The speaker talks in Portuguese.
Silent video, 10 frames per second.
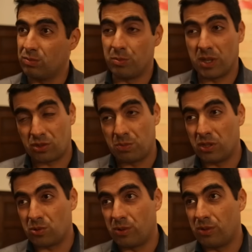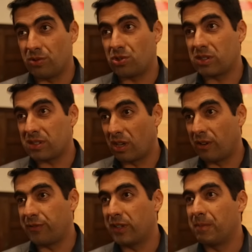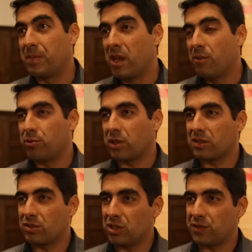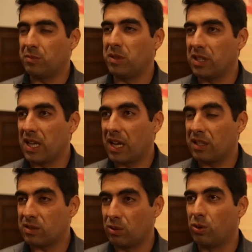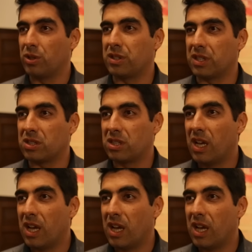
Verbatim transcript: momentos menos bons, que sofrem por razões familiares ou outras,